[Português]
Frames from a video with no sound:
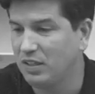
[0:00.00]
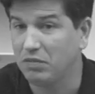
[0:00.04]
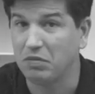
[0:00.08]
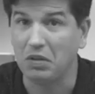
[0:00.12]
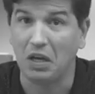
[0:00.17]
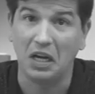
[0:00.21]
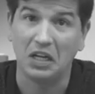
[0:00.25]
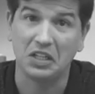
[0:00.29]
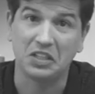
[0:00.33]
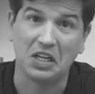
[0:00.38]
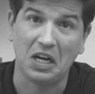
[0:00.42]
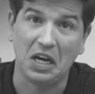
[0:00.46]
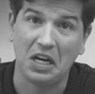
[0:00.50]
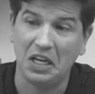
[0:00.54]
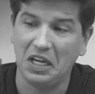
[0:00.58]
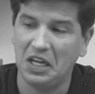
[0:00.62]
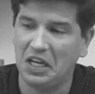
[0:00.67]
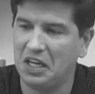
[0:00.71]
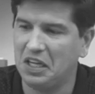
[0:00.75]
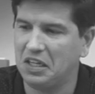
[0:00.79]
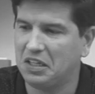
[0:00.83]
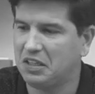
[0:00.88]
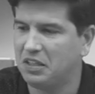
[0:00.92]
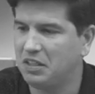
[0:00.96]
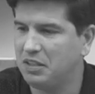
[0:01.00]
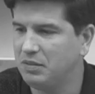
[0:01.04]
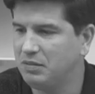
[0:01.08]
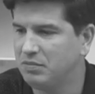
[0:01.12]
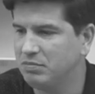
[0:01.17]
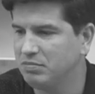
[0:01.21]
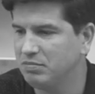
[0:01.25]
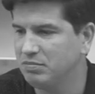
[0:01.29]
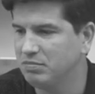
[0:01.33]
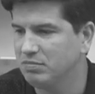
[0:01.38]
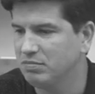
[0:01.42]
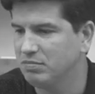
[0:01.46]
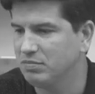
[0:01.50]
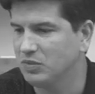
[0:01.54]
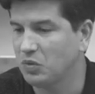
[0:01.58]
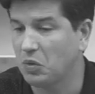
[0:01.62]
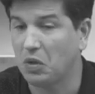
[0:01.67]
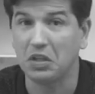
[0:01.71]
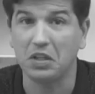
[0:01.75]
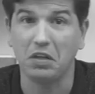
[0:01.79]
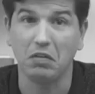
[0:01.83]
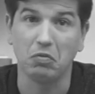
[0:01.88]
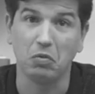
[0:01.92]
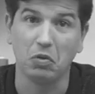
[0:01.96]
Da Rascaeta,
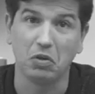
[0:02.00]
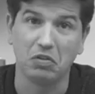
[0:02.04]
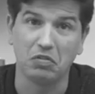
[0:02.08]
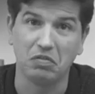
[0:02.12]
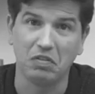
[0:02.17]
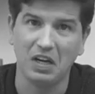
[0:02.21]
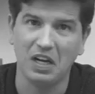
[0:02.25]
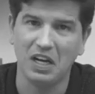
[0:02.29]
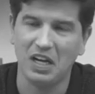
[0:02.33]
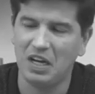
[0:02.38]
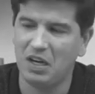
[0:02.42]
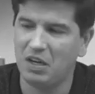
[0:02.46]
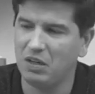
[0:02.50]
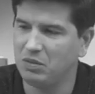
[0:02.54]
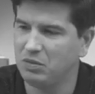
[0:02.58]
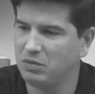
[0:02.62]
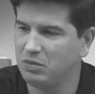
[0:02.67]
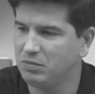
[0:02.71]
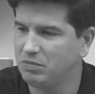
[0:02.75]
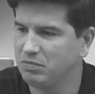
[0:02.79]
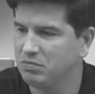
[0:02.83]
batendo Osvaldo.